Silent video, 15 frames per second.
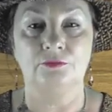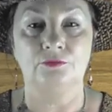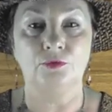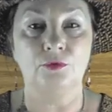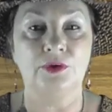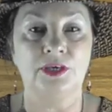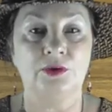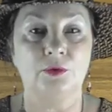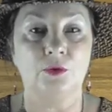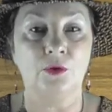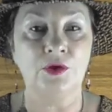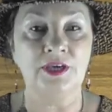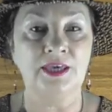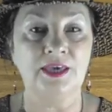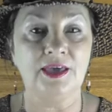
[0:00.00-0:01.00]
wo ich
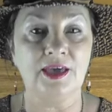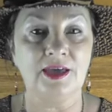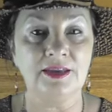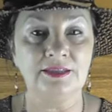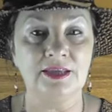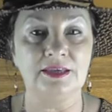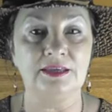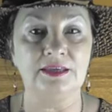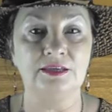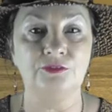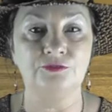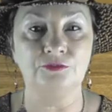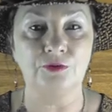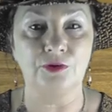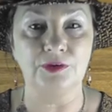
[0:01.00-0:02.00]
euch gerne
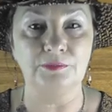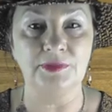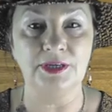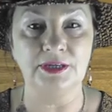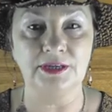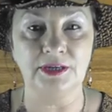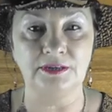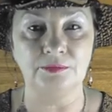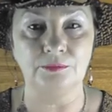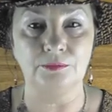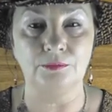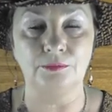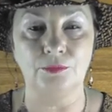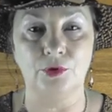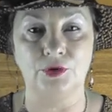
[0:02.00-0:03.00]
informieren
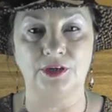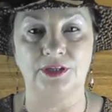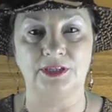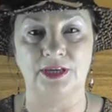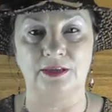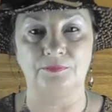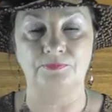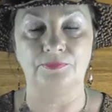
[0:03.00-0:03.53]
möchte.